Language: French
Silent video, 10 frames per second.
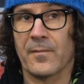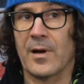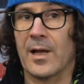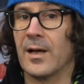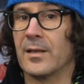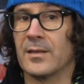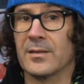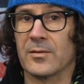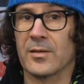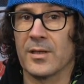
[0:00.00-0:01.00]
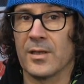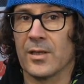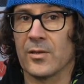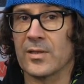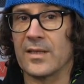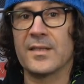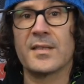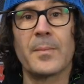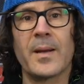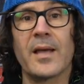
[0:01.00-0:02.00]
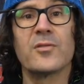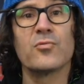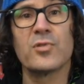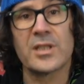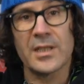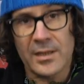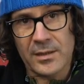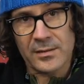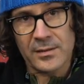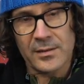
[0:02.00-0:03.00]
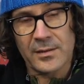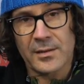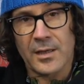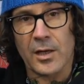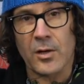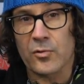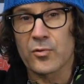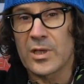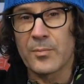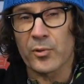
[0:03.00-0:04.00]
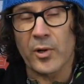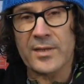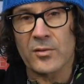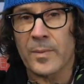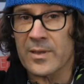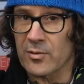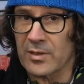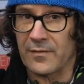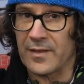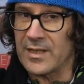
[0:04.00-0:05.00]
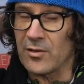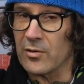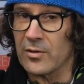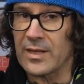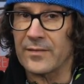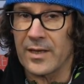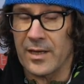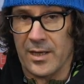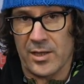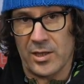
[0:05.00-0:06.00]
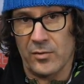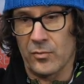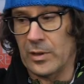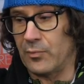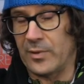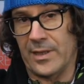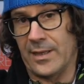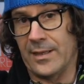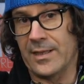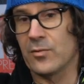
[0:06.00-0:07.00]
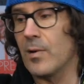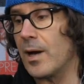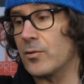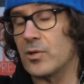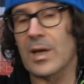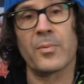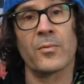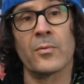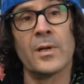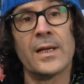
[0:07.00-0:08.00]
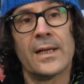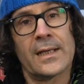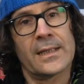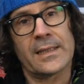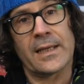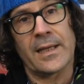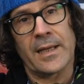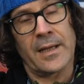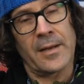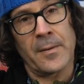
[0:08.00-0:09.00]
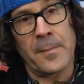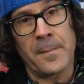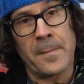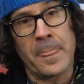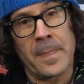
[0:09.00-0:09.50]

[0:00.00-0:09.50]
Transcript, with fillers: Voilà, donc celle-ci s'appelle la Sushi. D'accord, Sushi pour deux raisons, parce que ça fait dix ans que Xavier est chez nous et puis l'histoire du Japon des, euh,